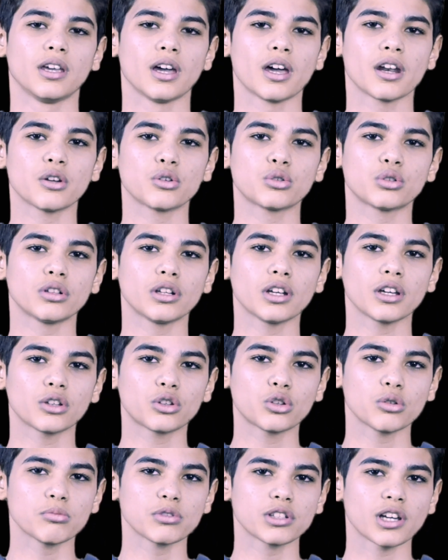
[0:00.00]
yeryüzündeki
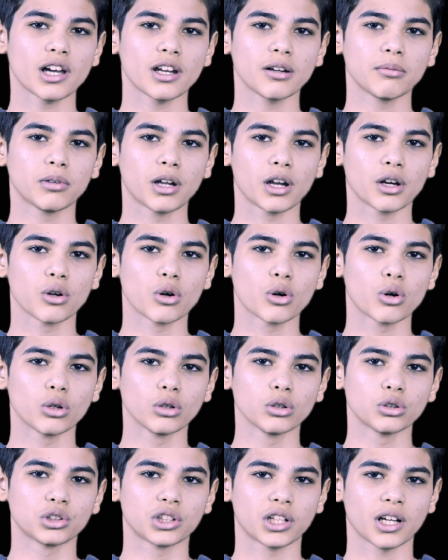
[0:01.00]
tüm zalimler yok
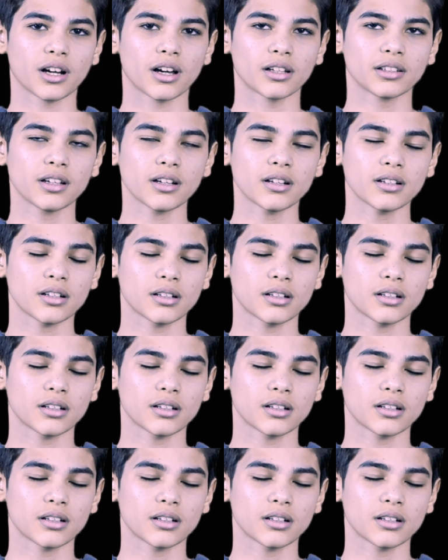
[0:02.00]
oluncaya kadar